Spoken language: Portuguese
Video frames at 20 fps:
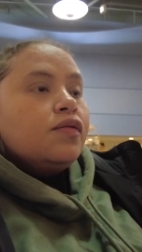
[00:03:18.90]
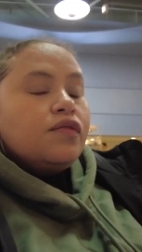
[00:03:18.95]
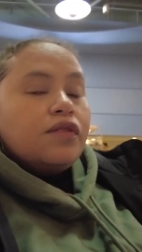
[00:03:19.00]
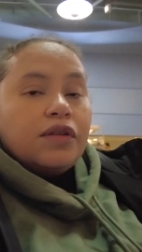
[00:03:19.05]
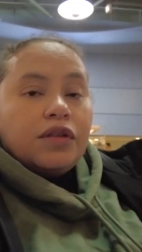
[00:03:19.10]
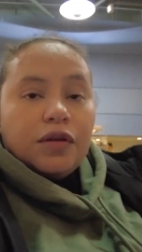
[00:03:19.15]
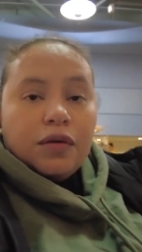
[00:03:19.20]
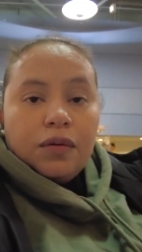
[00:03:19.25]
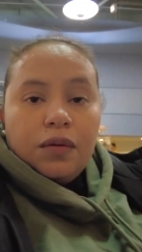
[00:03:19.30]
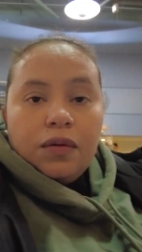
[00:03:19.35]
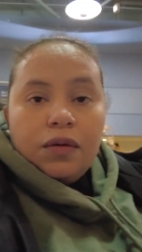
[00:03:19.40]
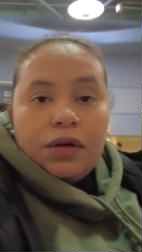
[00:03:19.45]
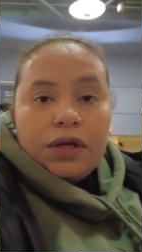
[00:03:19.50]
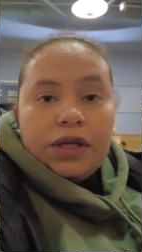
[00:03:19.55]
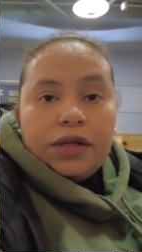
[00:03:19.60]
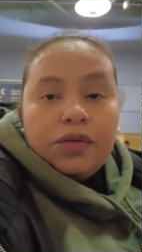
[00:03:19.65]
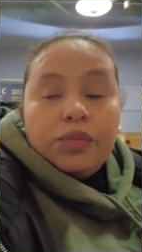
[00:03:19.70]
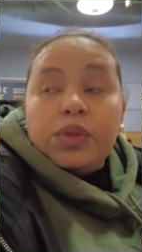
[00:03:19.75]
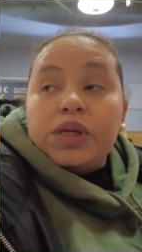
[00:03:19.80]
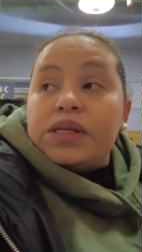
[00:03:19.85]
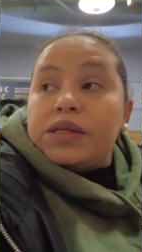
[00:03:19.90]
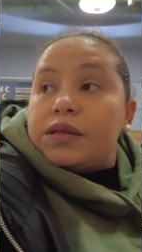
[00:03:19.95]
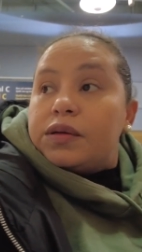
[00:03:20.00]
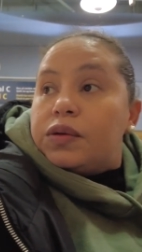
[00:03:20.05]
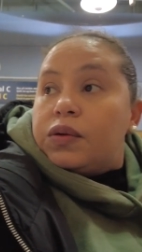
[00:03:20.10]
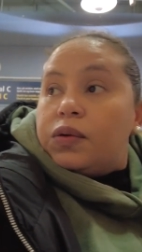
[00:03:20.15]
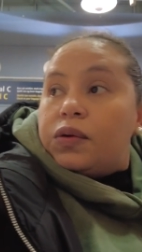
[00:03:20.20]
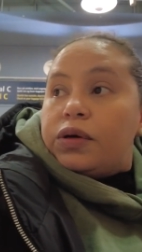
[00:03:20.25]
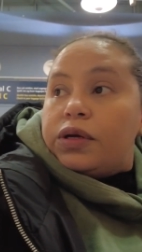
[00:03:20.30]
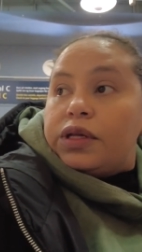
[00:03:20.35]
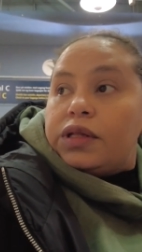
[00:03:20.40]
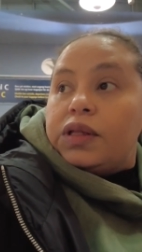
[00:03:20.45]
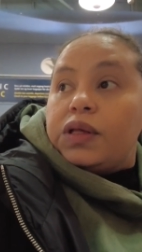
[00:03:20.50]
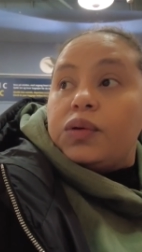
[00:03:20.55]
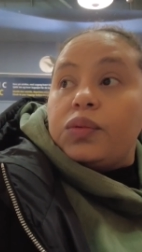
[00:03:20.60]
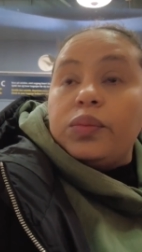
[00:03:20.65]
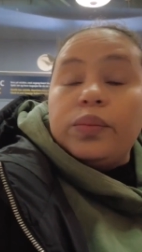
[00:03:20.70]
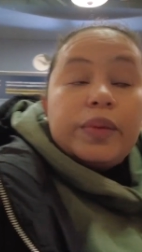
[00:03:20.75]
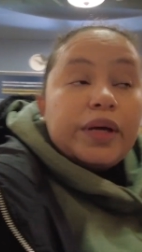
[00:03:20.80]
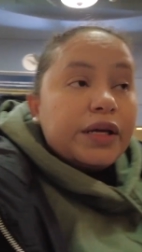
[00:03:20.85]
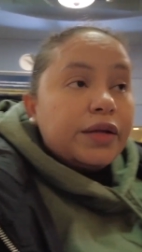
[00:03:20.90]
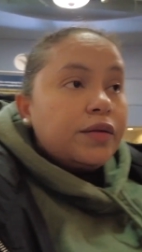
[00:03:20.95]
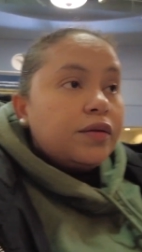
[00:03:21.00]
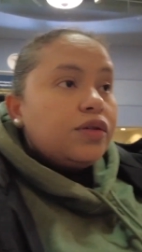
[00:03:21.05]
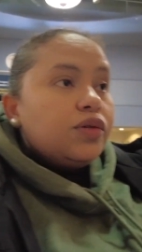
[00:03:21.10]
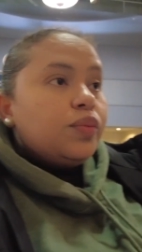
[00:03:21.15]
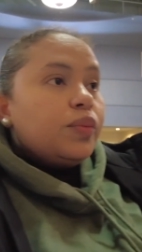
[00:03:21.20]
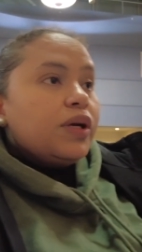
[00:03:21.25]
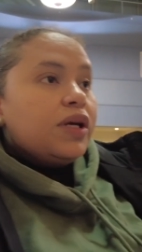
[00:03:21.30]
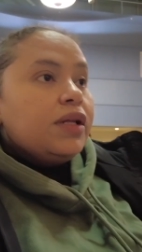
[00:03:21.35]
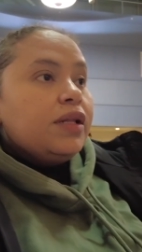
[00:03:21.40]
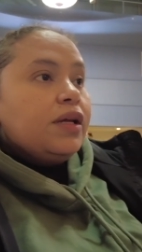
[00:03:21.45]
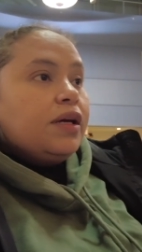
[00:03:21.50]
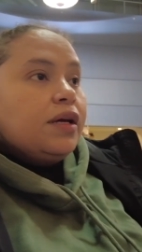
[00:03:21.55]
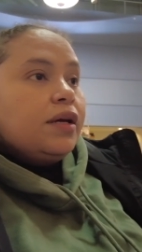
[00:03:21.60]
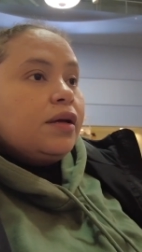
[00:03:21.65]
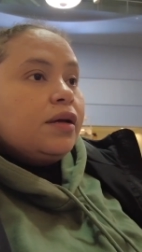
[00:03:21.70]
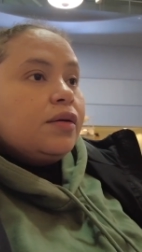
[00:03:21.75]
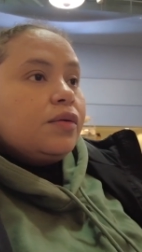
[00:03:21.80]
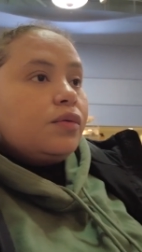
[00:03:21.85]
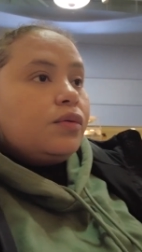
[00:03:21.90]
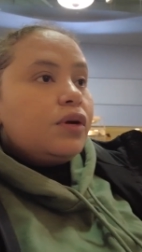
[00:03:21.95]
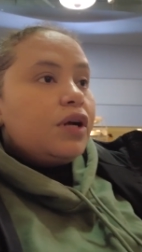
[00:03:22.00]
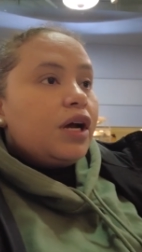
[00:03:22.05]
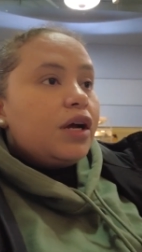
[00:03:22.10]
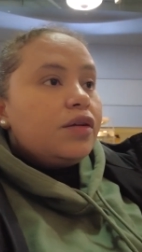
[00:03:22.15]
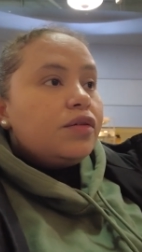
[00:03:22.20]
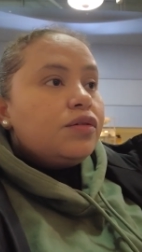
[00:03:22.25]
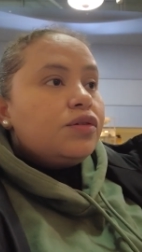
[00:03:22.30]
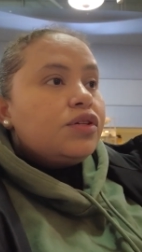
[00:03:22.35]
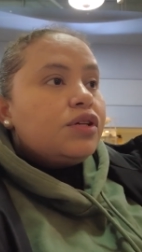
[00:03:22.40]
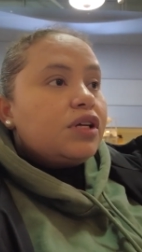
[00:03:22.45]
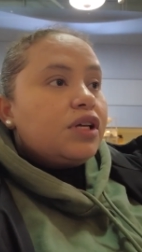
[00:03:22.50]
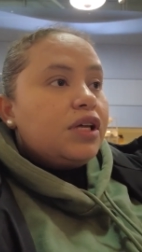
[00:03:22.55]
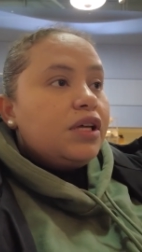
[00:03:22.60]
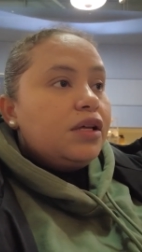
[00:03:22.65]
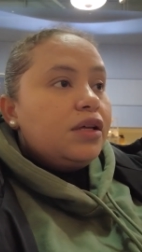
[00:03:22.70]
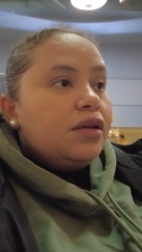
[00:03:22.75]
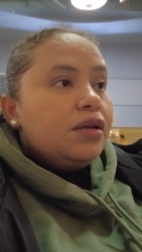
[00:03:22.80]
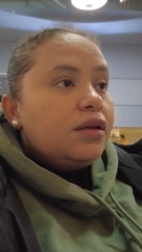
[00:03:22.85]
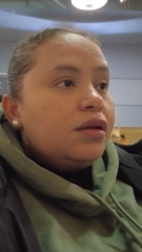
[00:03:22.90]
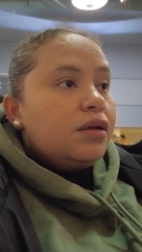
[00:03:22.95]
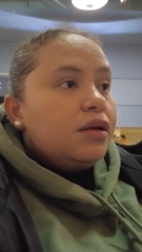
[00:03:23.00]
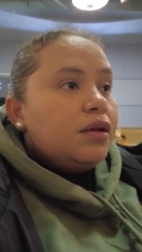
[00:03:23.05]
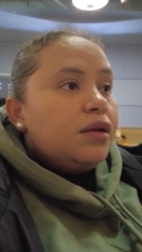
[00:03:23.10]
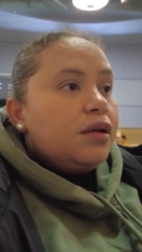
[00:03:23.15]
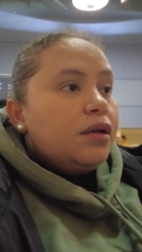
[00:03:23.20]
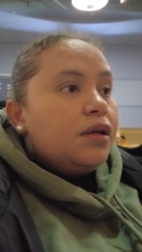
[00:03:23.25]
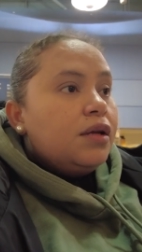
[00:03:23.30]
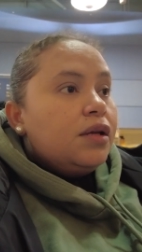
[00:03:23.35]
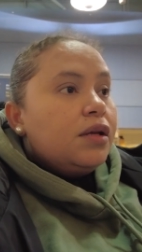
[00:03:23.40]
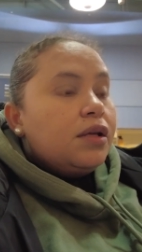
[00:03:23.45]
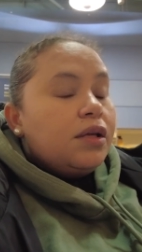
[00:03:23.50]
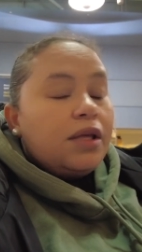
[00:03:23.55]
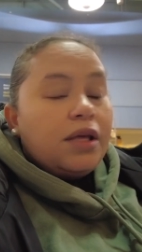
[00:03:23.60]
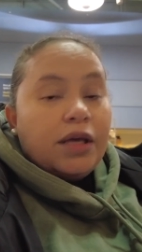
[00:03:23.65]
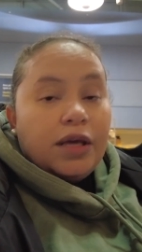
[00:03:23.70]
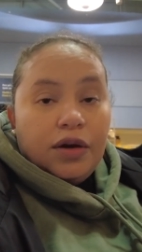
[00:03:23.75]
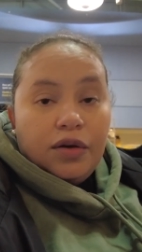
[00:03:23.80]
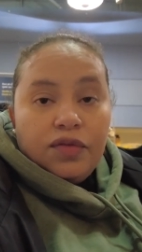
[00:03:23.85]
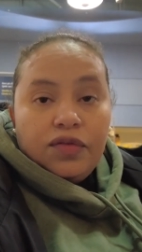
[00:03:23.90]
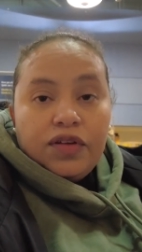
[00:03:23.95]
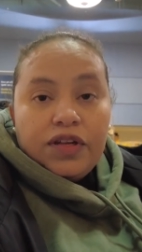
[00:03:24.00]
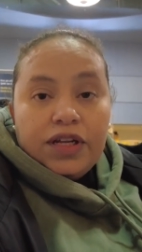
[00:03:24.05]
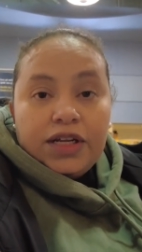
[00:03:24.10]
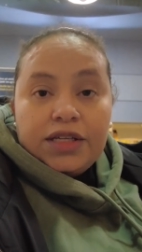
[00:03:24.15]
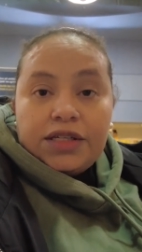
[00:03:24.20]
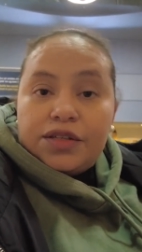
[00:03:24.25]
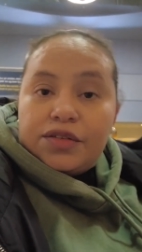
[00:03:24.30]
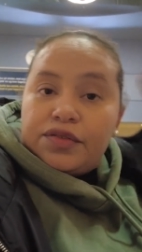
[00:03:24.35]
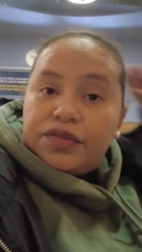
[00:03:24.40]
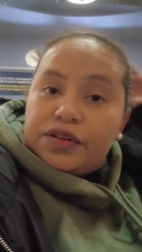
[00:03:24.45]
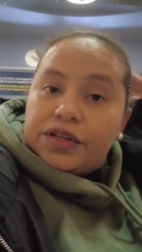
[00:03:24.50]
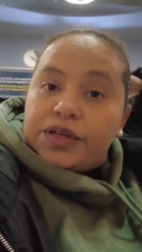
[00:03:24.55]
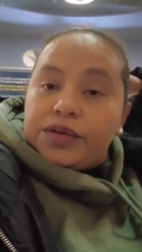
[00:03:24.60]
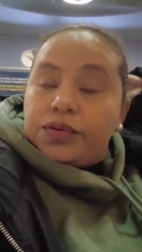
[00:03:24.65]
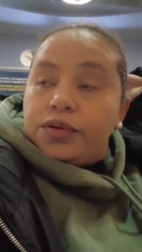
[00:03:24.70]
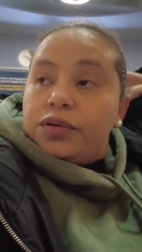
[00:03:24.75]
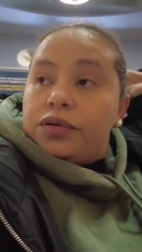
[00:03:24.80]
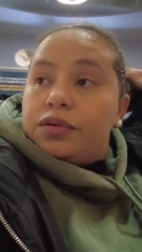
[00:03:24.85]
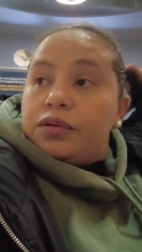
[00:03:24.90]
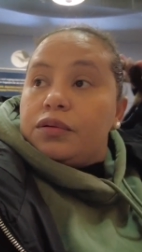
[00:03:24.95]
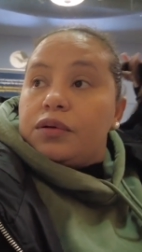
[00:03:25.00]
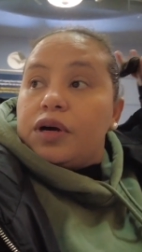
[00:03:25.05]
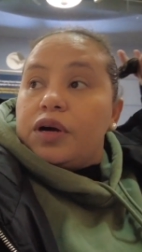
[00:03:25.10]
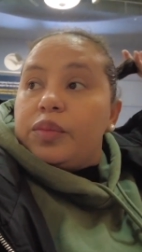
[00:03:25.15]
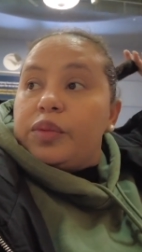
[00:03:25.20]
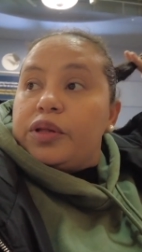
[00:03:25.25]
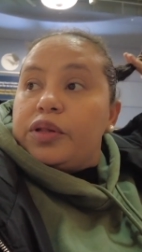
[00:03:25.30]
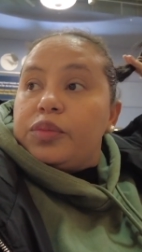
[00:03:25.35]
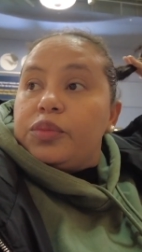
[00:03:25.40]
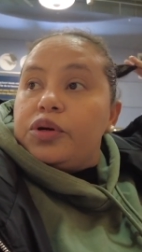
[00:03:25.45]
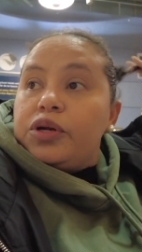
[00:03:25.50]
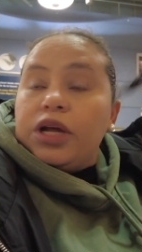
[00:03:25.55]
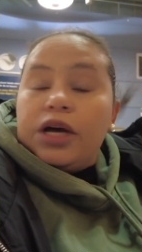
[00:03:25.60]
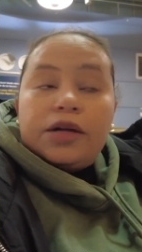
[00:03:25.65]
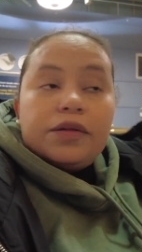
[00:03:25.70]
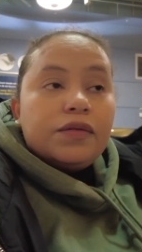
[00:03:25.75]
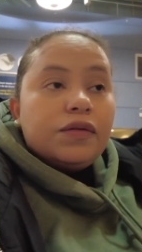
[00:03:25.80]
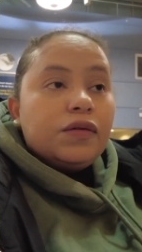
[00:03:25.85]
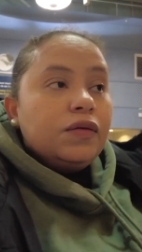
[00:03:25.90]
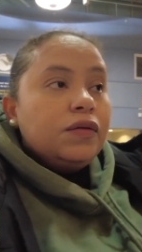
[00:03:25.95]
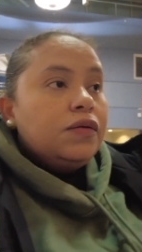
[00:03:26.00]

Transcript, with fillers: foi tão corrido, mas tão corrido e o medo de perder o horário do check-in que eu vim nesse frio com o cabelo molhado.